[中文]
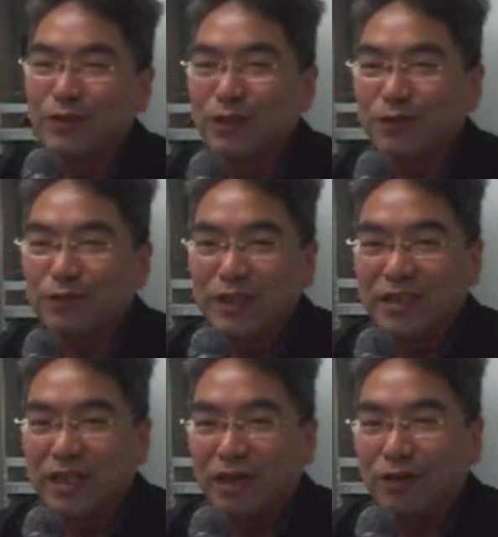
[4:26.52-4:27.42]
请各位
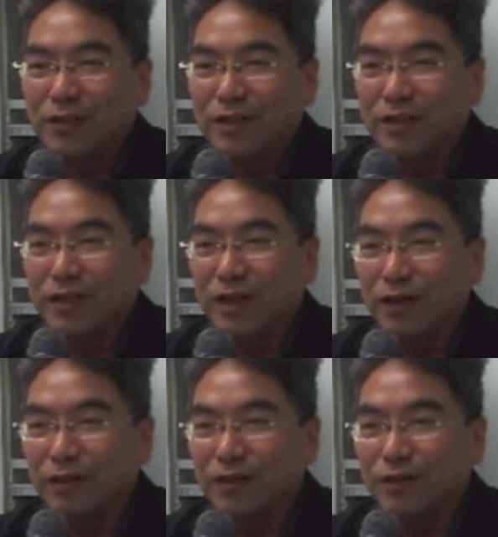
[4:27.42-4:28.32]
注意一下哈，
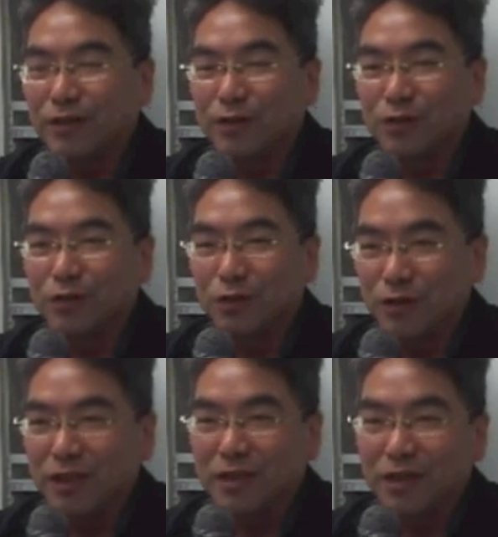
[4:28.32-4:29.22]
这个刚刚的。
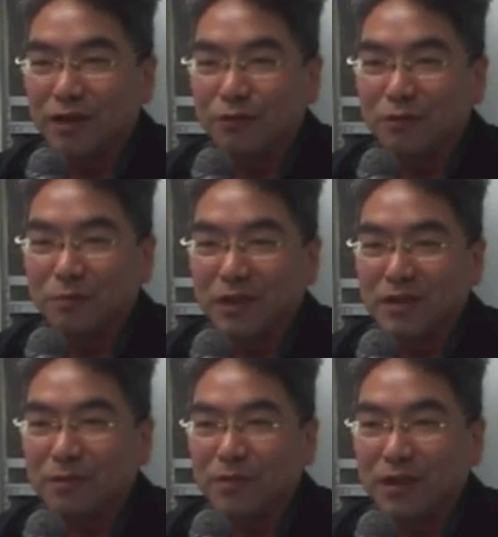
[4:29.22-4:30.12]
重点啦，那
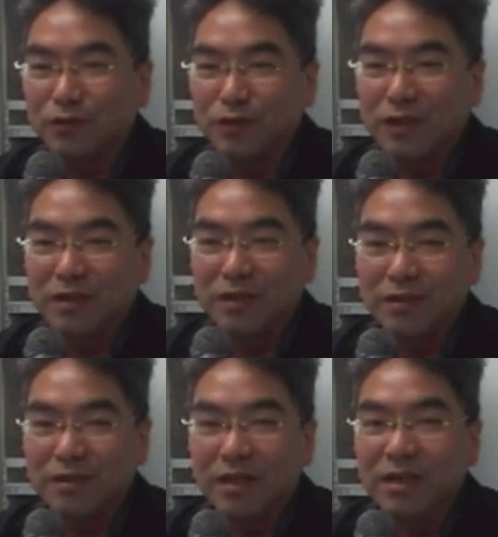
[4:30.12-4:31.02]
我们再把
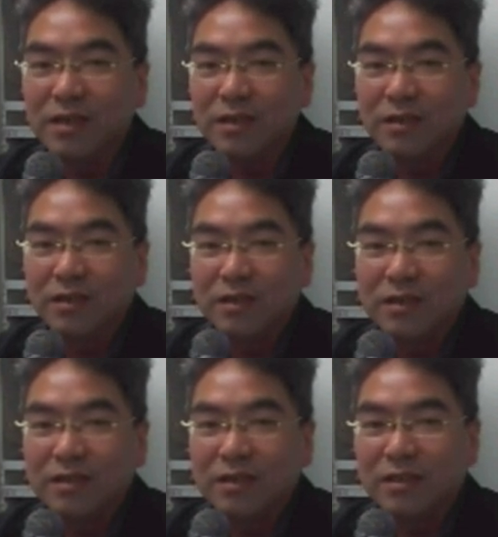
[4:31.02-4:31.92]
重点提示一下。
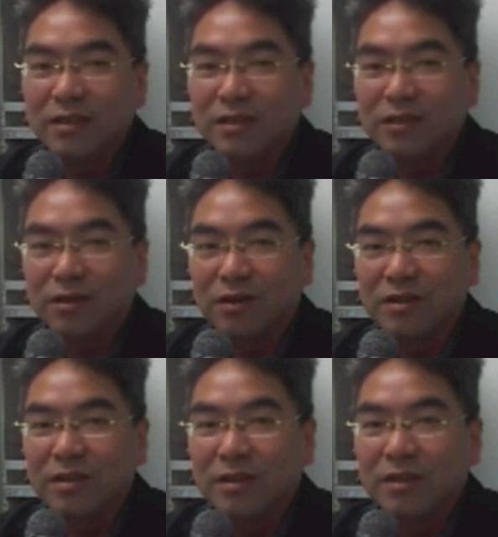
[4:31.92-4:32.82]
一，请你记
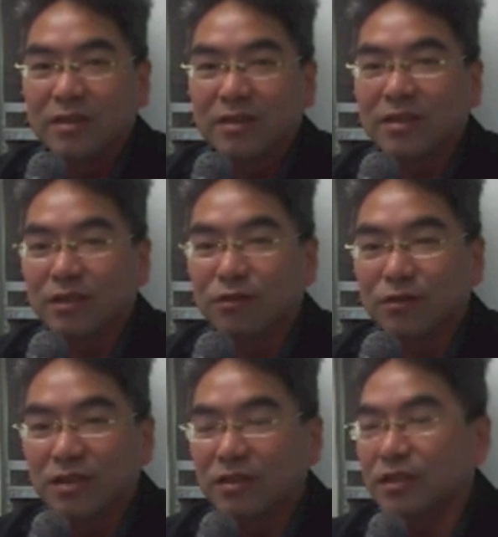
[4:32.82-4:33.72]
得哦，
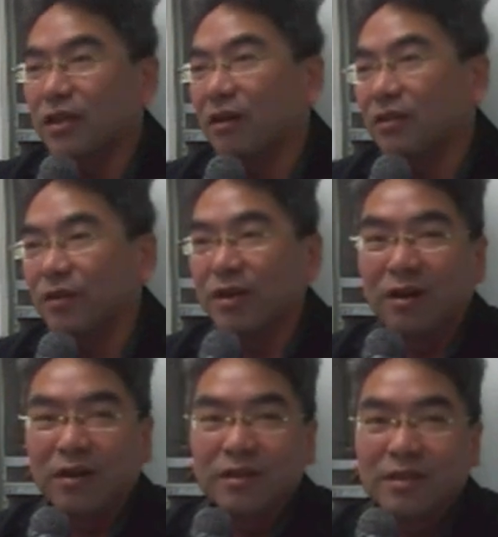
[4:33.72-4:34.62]
这些都设定
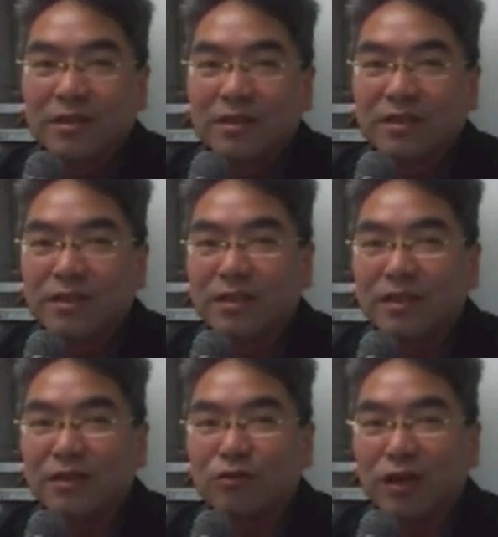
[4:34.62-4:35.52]
好对哈。
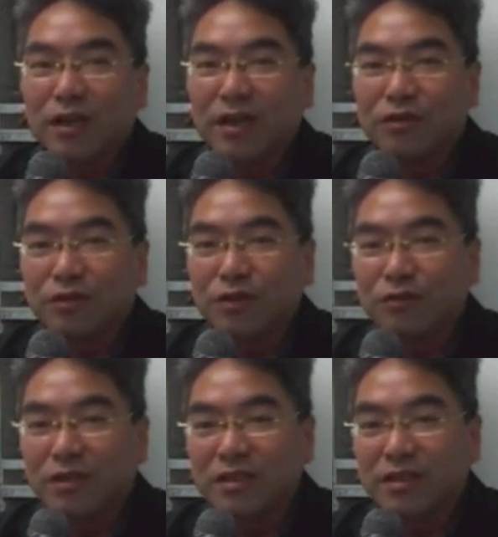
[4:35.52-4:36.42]
新增一个专
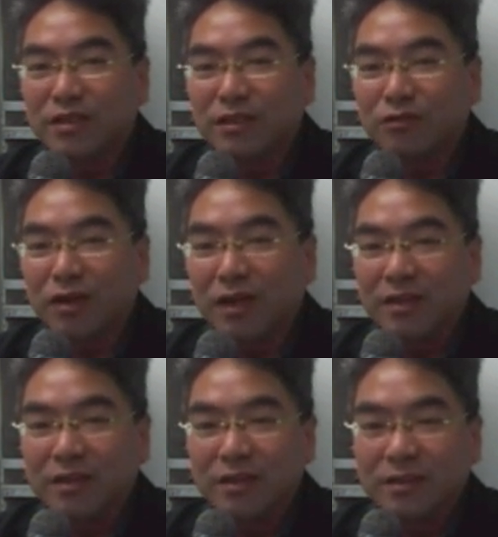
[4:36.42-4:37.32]
案，哦你 new 一个新
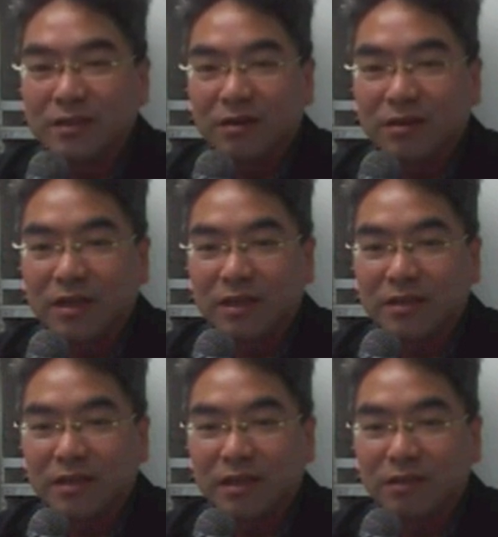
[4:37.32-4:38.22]
的专案
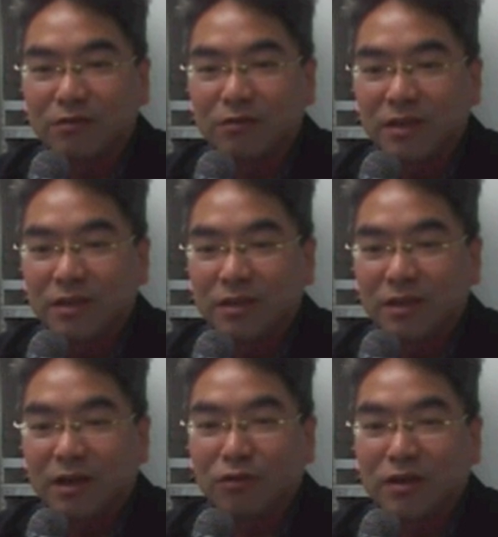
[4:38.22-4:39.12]
哦，test。然后